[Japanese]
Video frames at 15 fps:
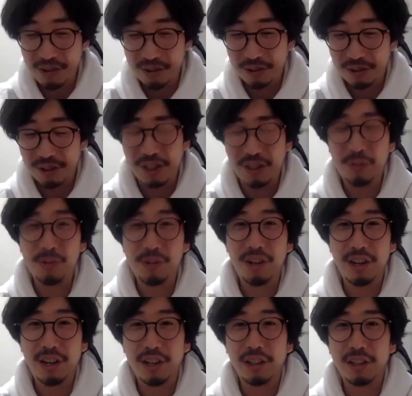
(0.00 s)
いことだと思う
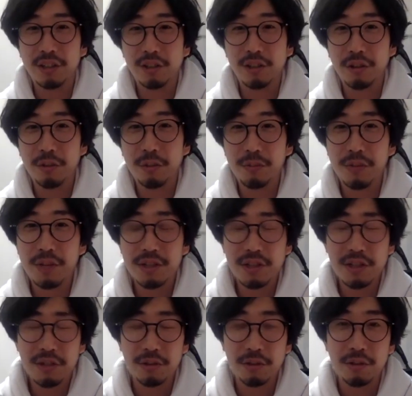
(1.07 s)
から、その、まず
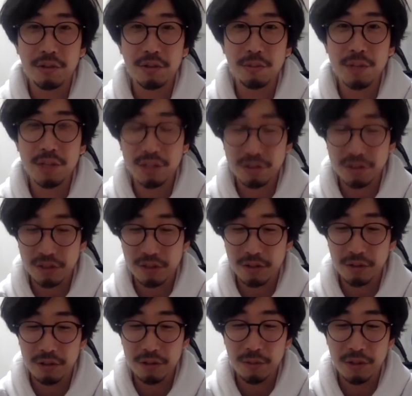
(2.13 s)
はその、はい、めちゃくちゃす
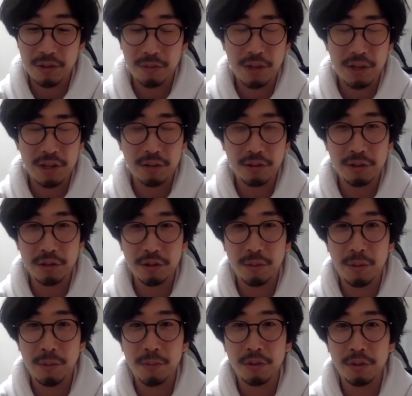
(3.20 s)
ごい身の回りの人を
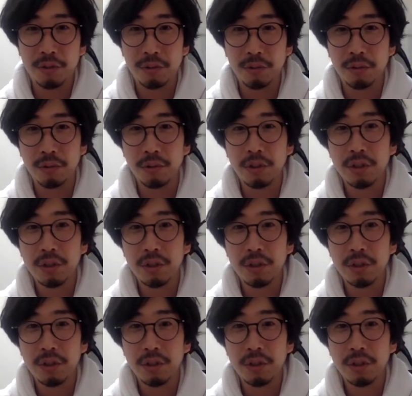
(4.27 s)
守るってことを